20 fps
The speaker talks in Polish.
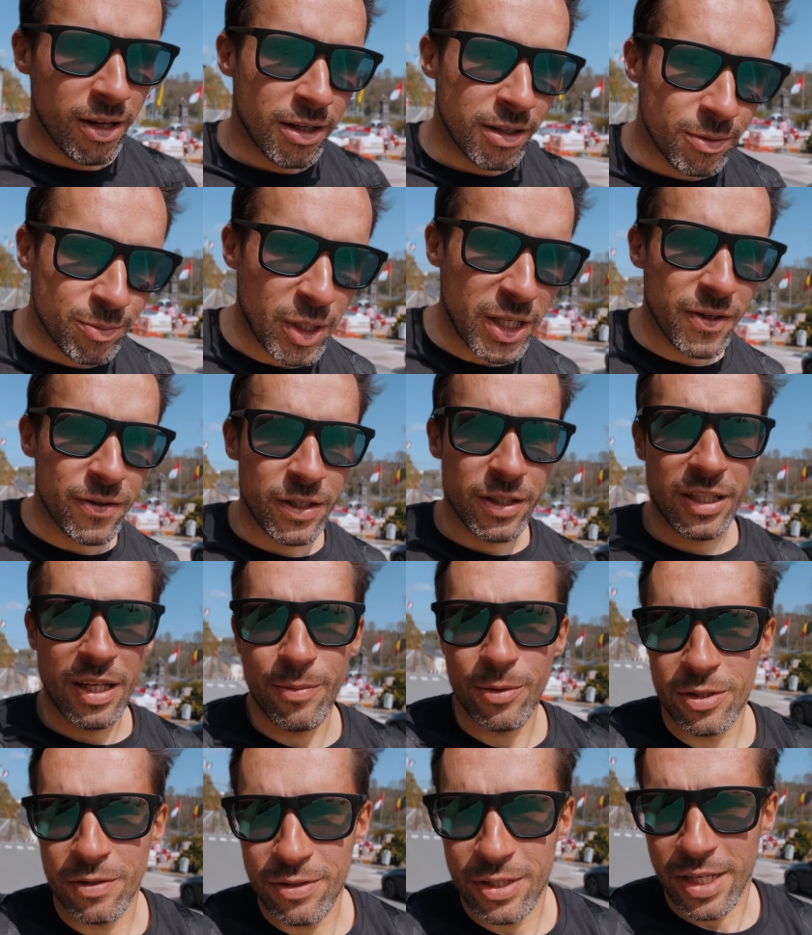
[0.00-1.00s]
Przede wszystkim
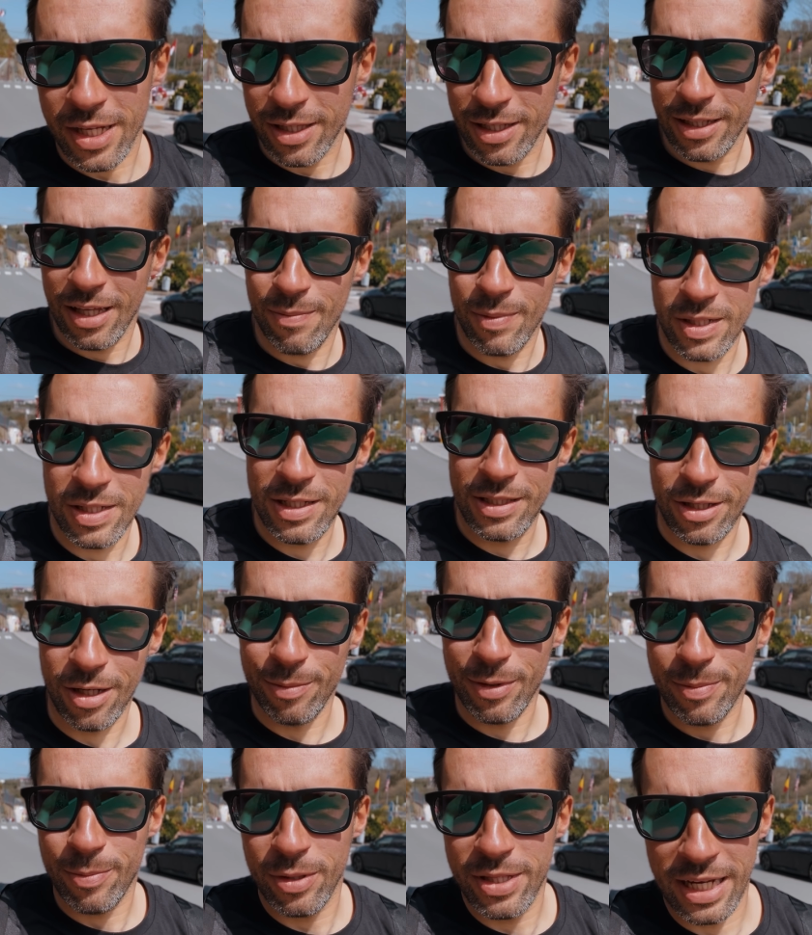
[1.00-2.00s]
oczywiście na tych najbardziej
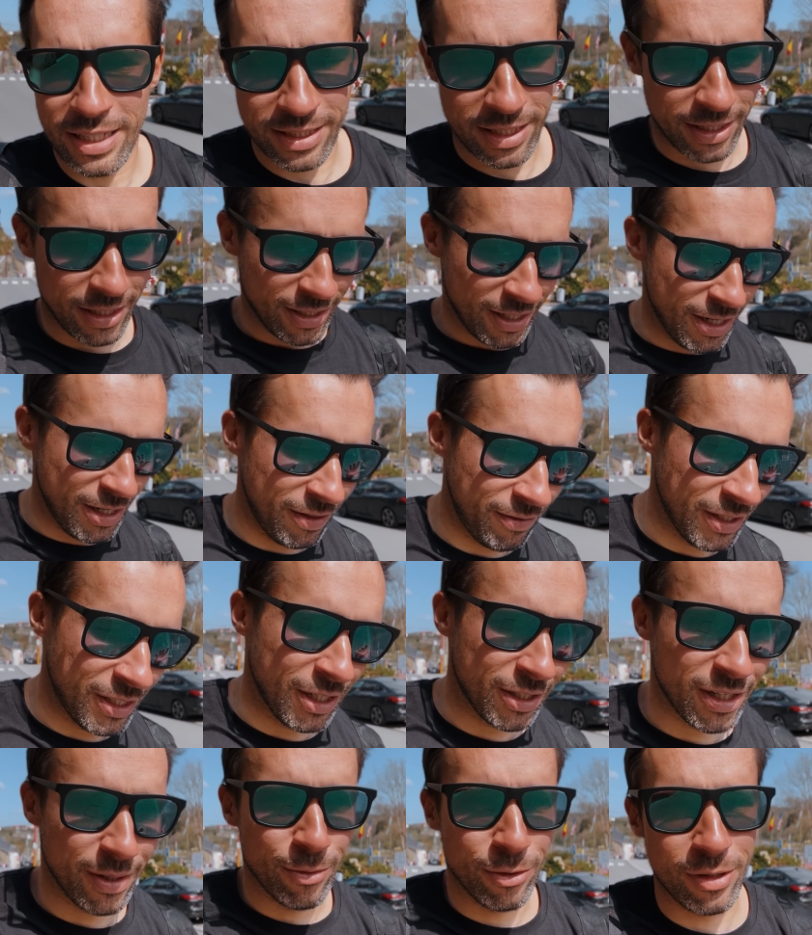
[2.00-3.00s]
stromych podjazdach. Jeżeli nie wiecie
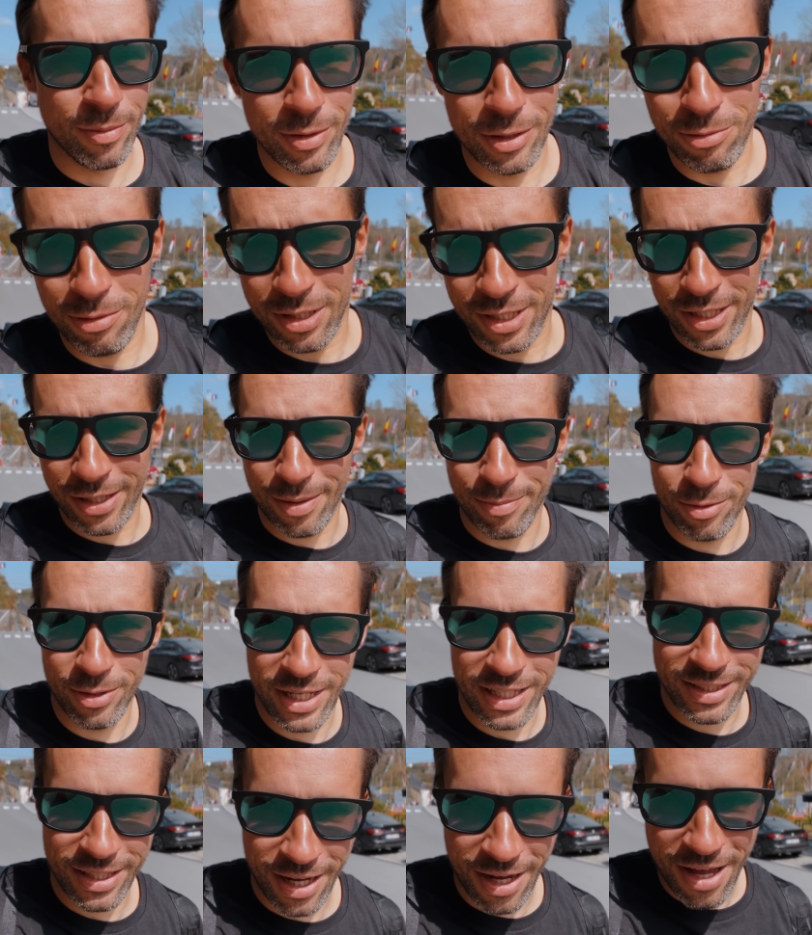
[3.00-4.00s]
czemu kibicuje się na
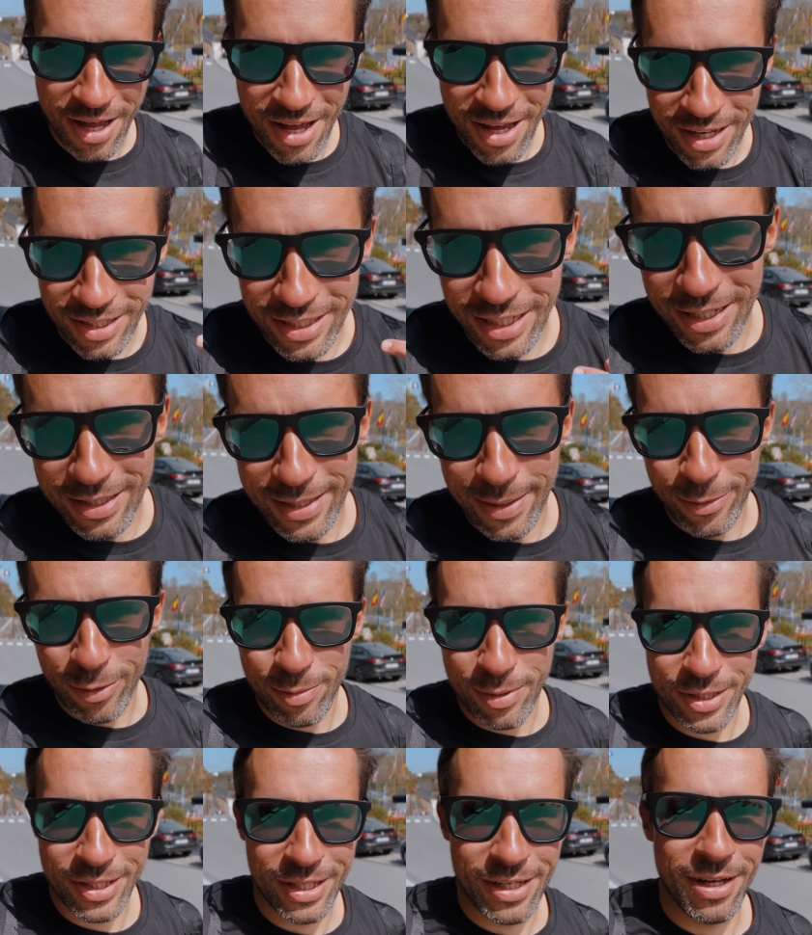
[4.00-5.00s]
podjazdach, zachęcam do
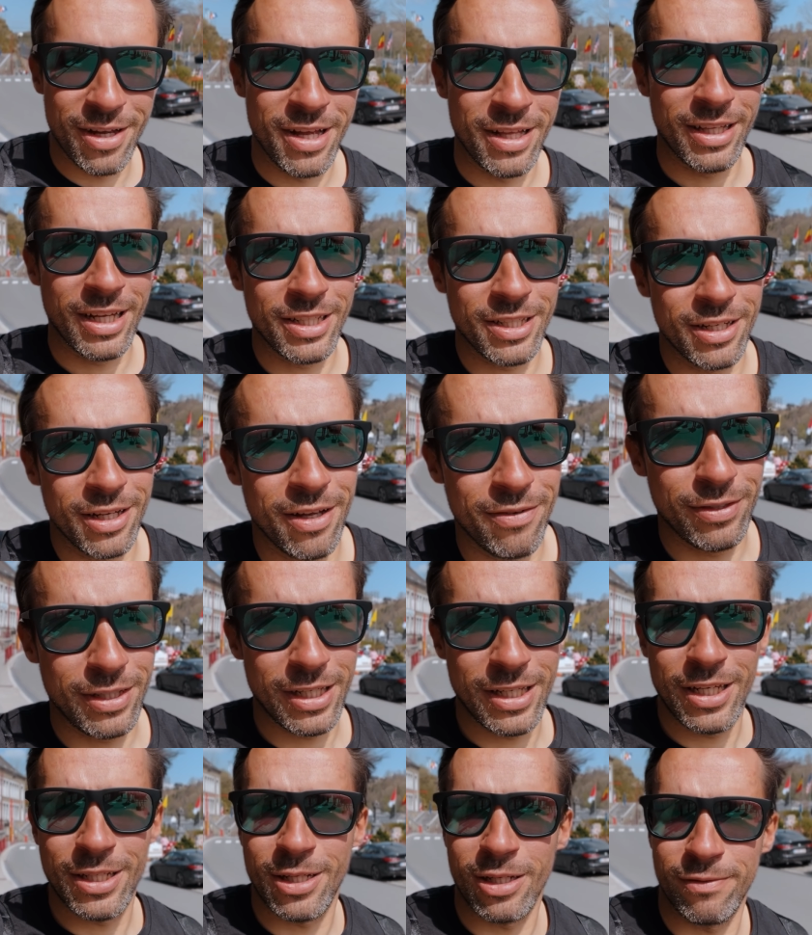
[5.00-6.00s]
obejrzenia naszych
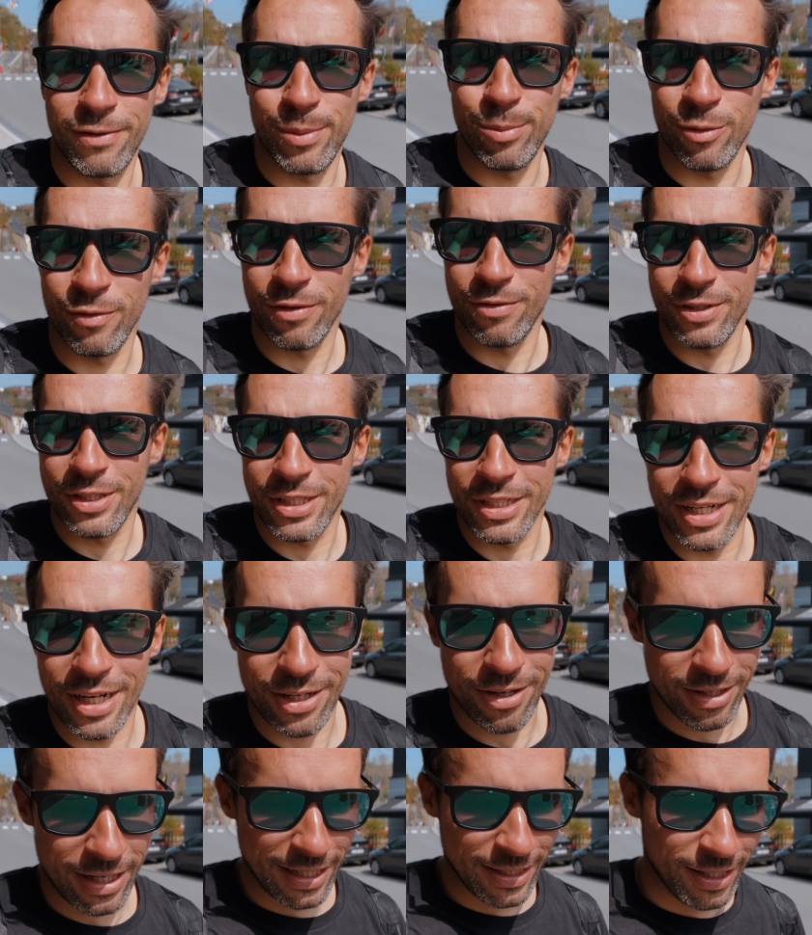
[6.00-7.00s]
wcześniejszych filmów o wyścigach
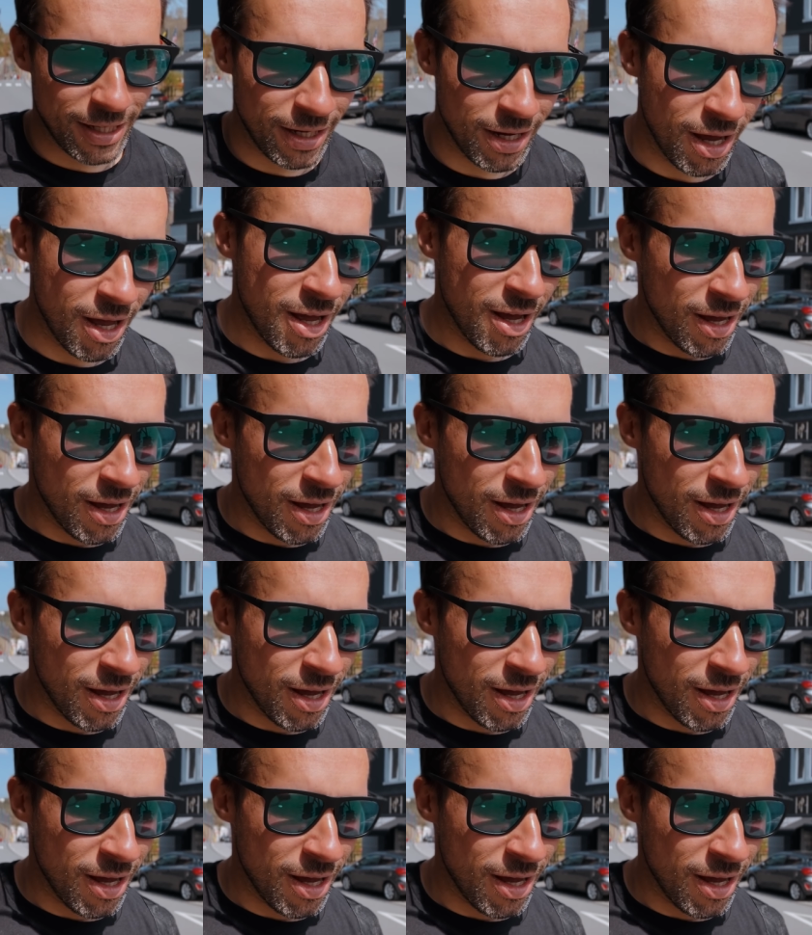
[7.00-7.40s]
kolarskich.